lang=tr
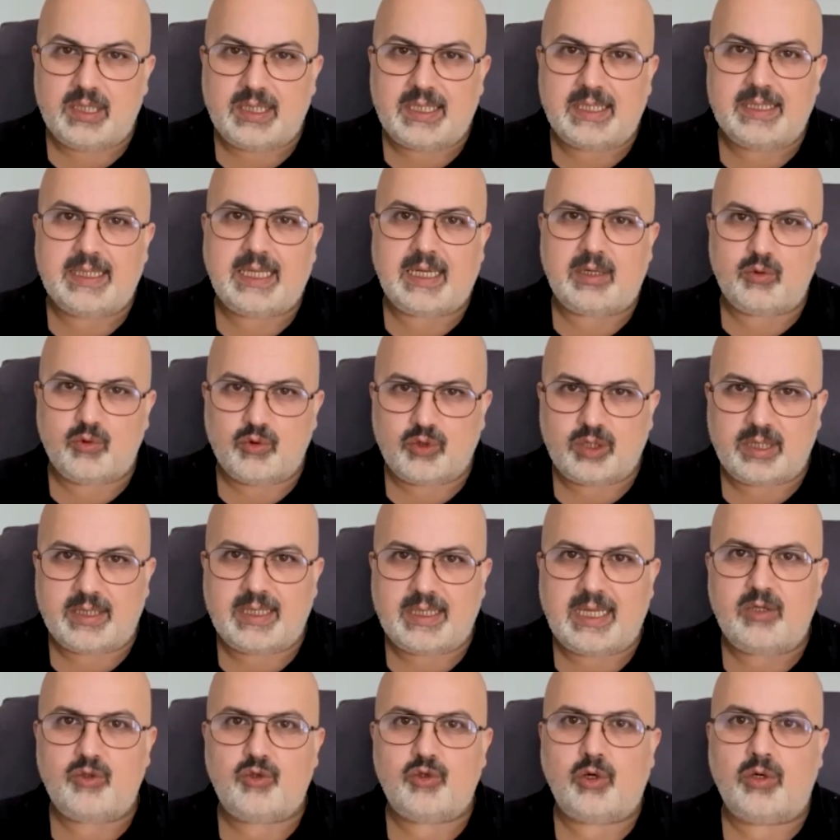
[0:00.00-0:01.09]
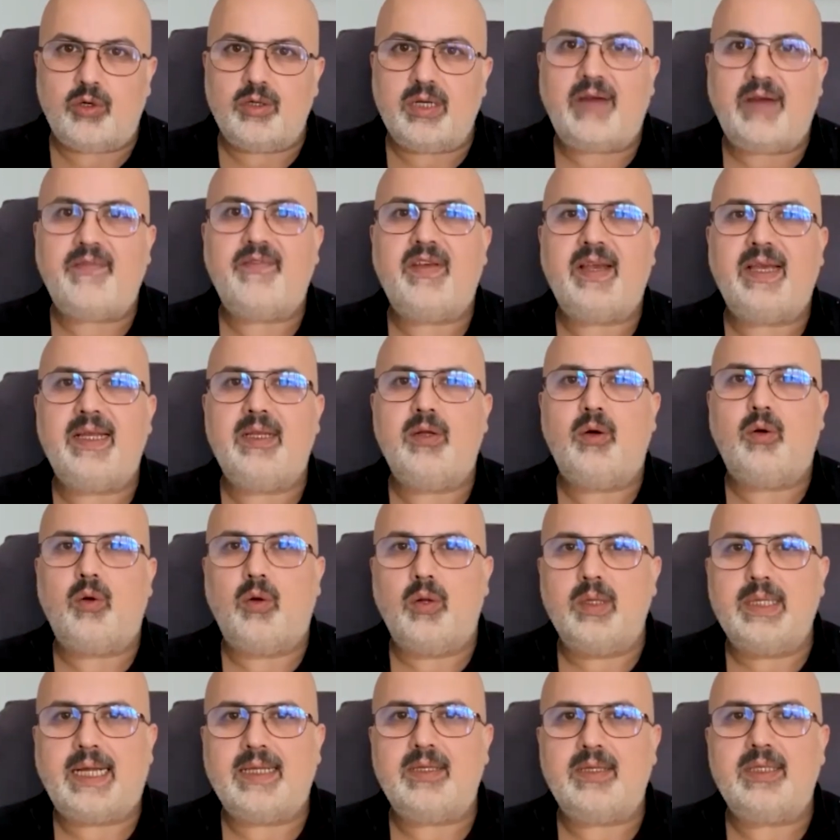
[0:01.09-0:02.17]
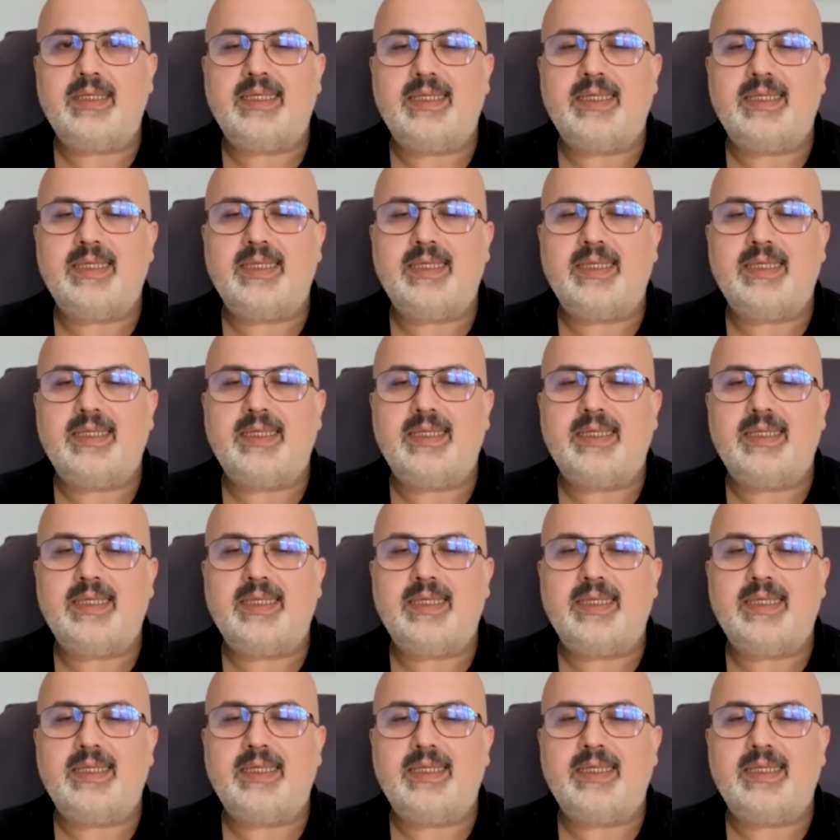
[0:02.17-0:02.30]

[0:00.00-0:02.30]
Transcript: kadar uzanan coğrafyayla olan